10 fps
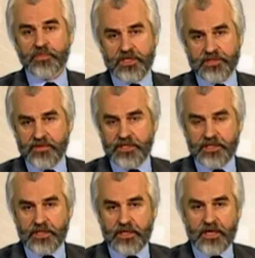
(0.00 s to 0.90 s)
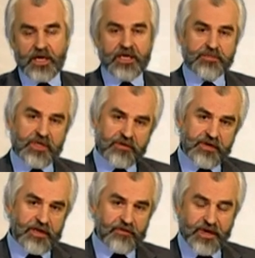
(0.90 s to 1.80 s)
произведение
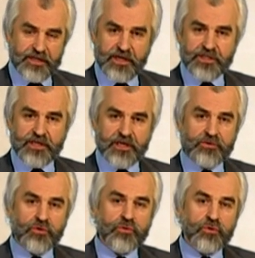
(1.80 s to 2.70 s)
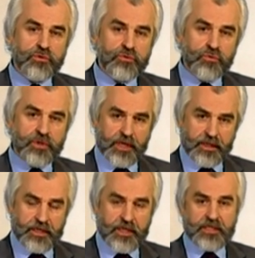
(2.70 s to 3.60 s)
рассматривать в контексте той культуры,
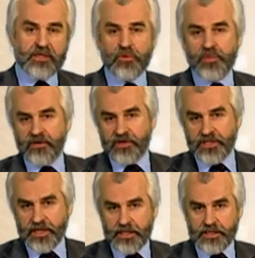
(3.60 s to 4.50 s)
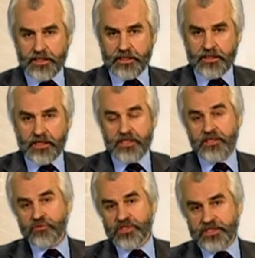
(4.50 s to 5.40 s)
того мировоззрения и
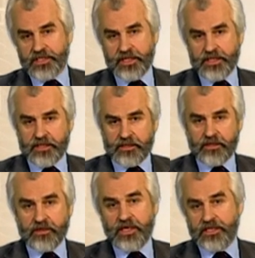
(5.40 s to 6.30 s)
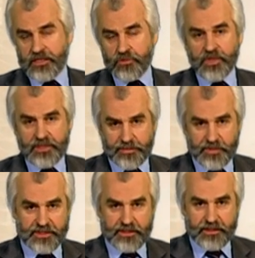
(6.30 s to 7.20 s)
того сознания, когда оно было
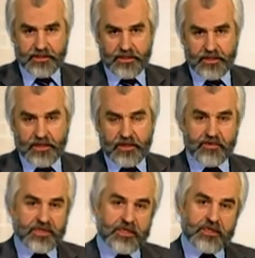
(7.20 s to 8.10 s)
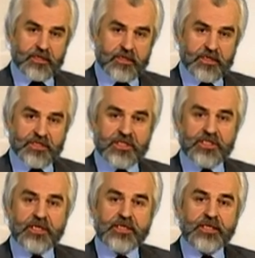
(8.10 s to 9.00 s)
написано. Ведь э,
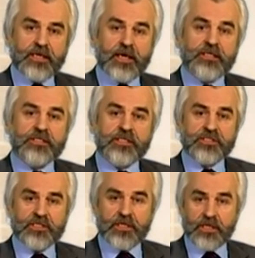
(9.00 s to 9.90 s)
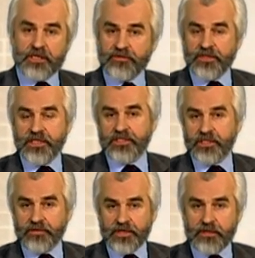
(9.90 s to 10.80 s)
если это XI или
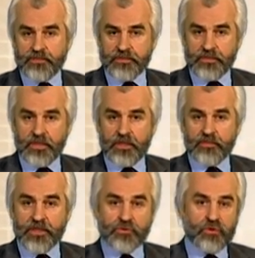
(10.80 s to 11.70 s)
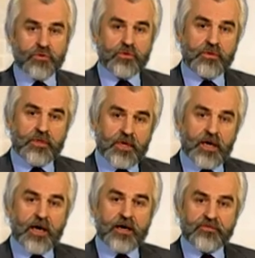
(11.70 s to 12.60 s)
XII век, поскольку
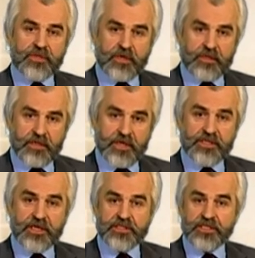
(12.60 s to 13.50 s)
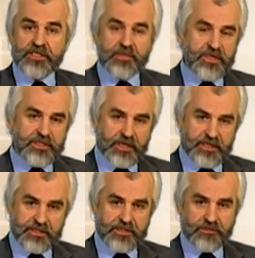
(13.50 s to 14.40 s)
автор касается и событий
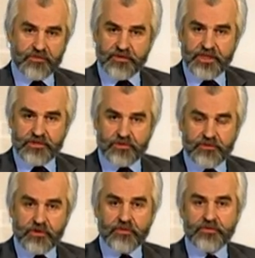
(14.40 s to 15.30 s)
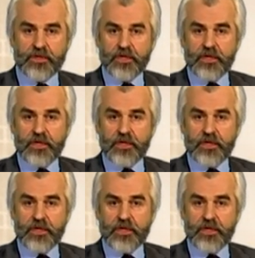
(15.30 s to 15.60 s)
XI-XII веков –